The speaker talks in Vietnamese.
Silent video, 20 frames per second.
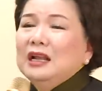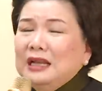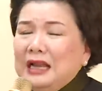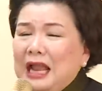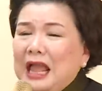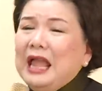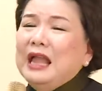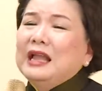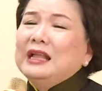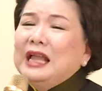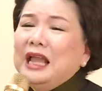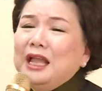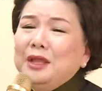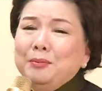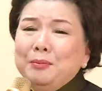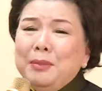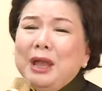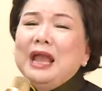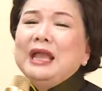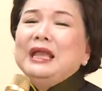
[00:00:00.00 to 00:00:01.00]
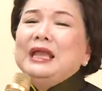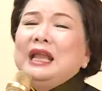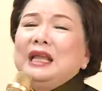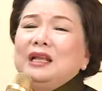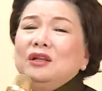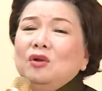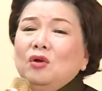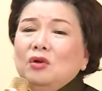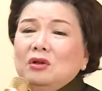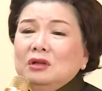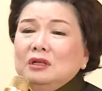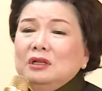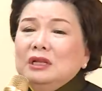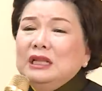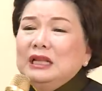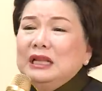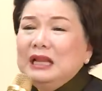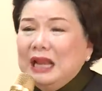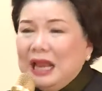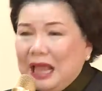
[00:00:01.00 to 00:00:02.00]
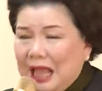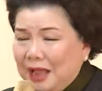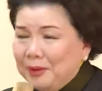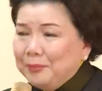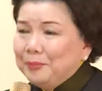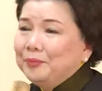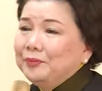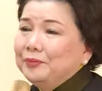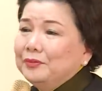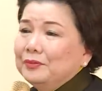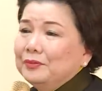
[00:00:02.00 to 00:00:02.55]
để ngày mai anh còn đi làm.